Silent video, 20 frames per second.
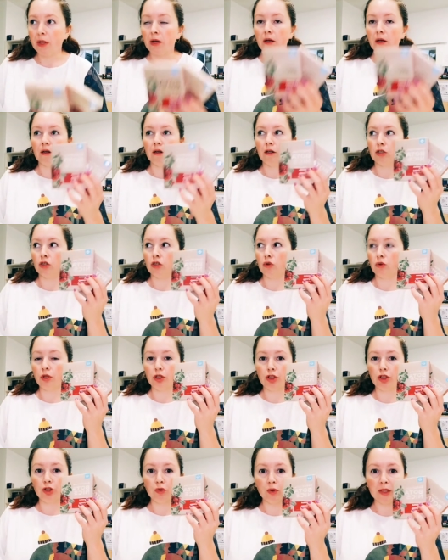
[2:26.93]
а, что
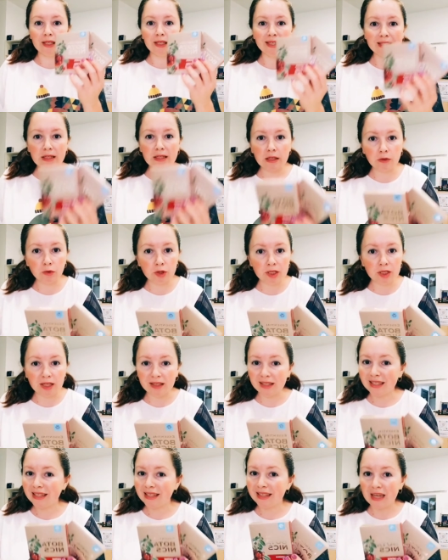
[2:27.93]
еще? Если у
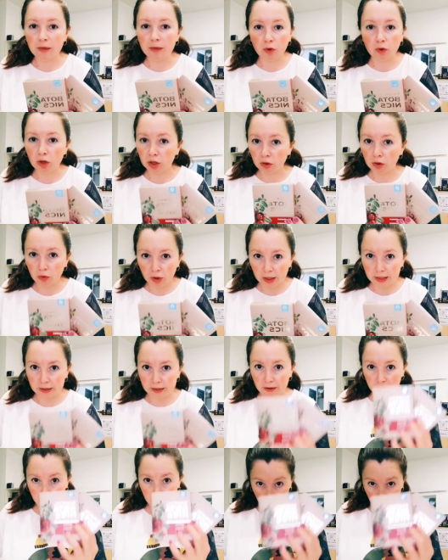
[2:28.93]
деток, не дай бог,
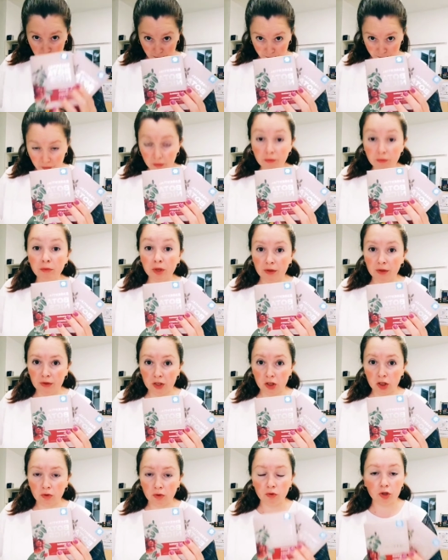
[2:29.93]
НРС, угу,
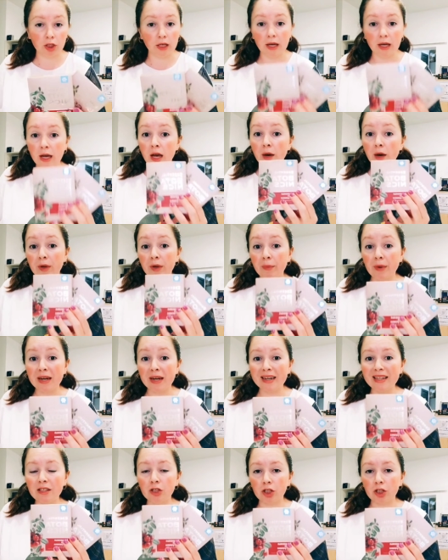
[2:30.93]
медвежьи ушки,
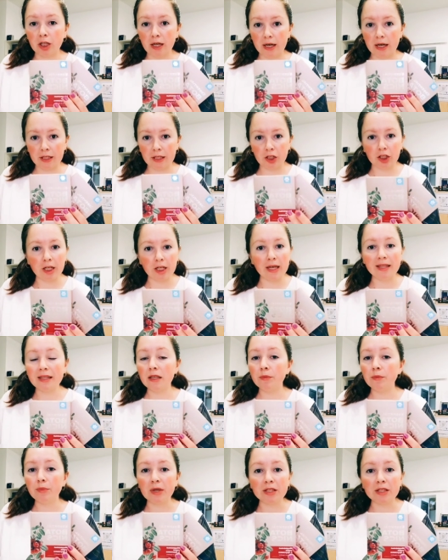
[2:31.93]
препарат шикарнейший. Это
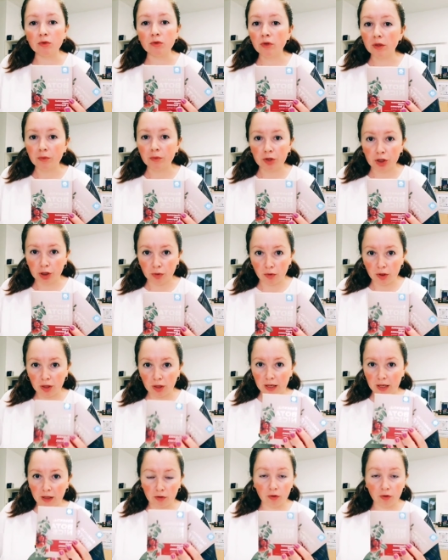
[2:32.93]
не простое
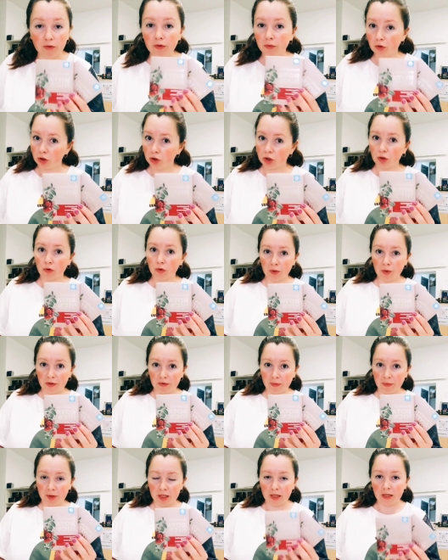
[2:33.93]
мочегонное, которое вы можете купить в
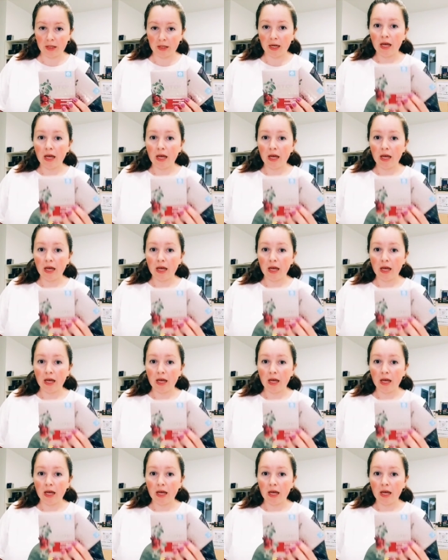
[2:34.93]
аптеках.